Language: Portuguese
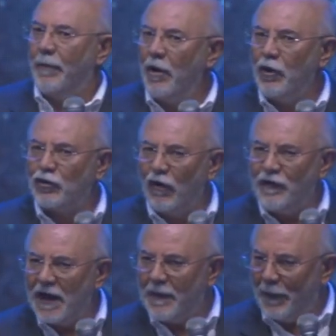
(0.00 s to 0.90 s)
Tá bom? Eu estou
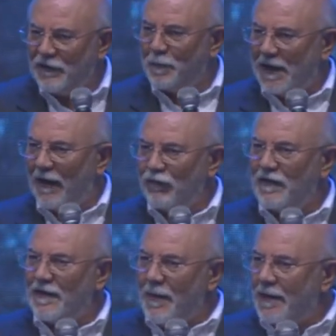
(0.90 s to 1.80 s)
vindo aqui para despertar
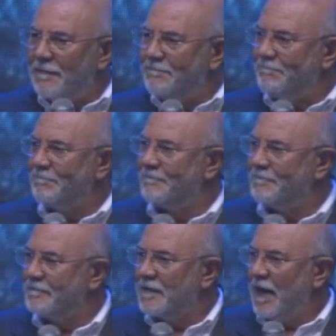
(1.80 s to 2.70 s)
você também.
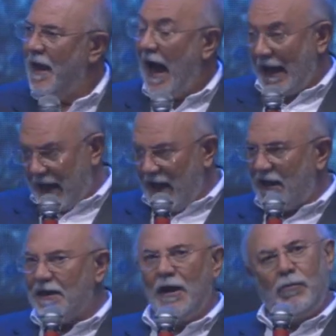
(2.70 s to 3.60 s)
Aquele
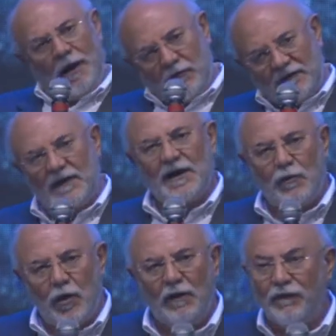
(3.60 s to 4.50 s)
que está no banco assim
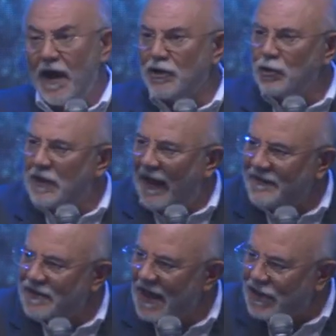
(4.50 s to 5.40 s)
tranquilo, vem ajudar
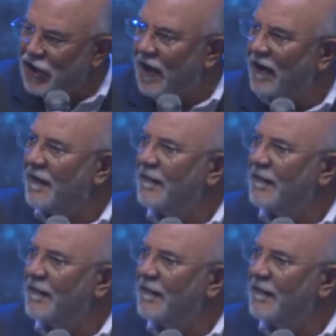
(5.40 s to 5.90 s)
essa gente.